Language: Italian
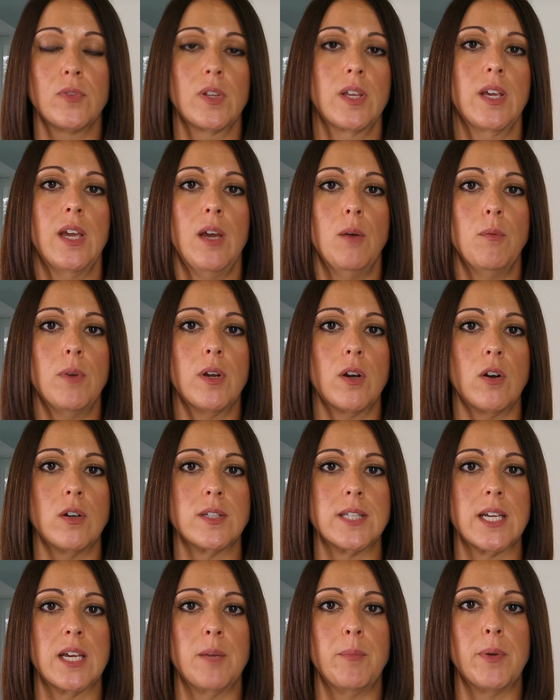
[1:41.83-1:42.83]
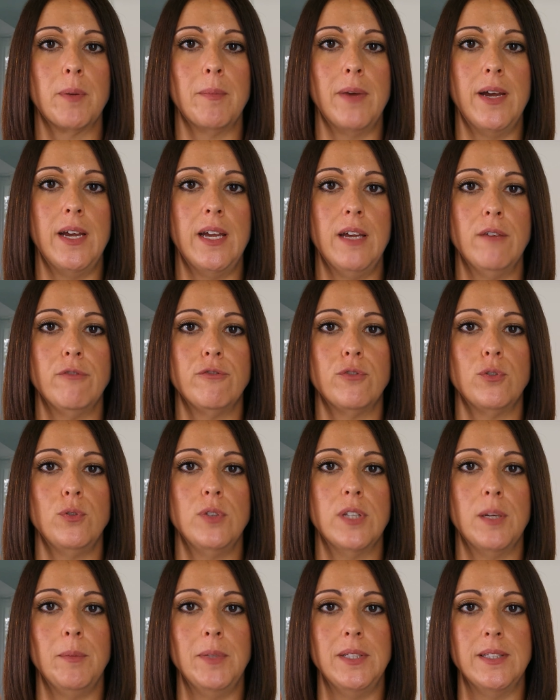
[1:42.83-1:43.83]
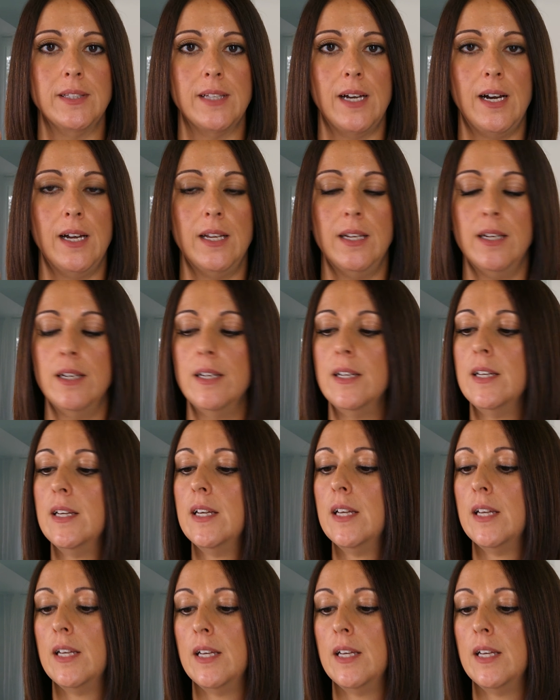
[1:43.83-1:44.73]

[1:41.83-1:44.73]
che è una cosa che per me è fondamentale